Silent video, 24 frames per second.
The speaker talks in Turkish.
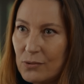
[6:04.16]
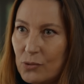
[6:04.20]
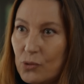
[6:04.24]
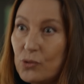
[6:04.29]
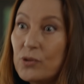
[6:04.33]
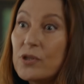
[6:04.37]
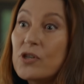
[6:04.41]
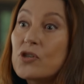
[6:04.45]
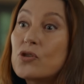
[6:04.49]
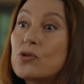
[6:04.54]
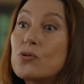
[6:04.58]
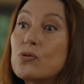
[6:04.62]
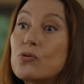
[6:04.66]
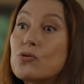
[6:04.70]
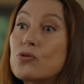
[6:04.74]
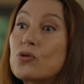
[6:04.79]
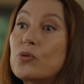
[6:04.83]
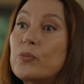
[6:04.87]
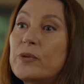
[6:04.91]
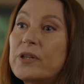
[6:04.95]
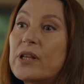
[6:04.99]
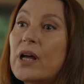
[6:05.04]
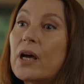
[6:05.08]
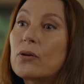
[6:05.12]
Güneş
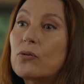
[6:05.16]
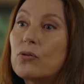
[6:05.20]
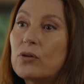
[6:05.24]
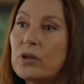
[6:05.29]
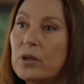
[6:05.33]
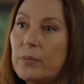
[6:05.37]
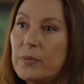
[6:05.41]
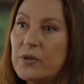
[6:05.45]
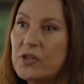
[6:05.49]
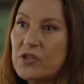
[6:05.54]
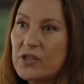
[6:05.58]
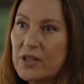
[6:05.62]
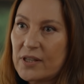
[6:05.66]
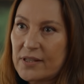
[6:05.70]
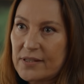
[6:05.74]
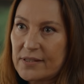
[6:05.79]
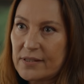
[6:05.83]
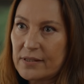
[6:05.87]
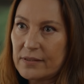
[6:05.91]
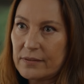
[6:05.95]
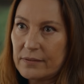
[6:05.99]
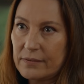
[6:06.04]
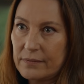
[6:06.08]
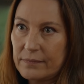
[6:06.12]
yüzünü bir daha
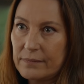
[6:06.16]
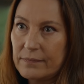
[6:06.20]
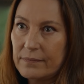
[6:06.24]
göremeyeceksin.